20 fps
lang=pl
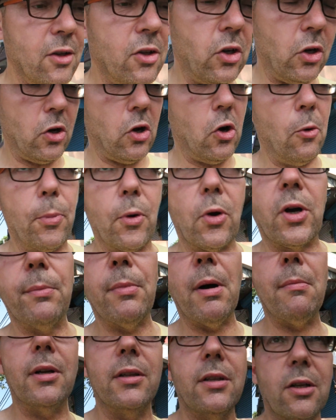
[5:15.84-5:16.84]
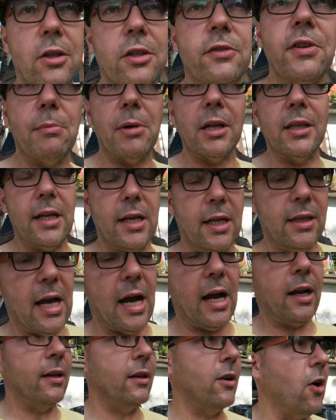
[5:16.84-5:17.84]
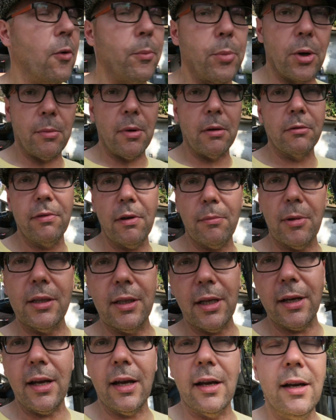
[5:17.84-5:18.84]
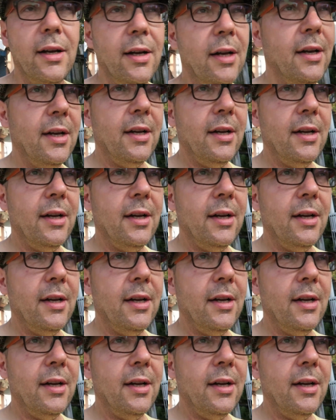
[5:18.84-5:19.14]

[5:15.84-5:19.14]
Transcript: Tylko GoPro chyba ma tylko dwie baterie, tak, GoPro mam dwie baterie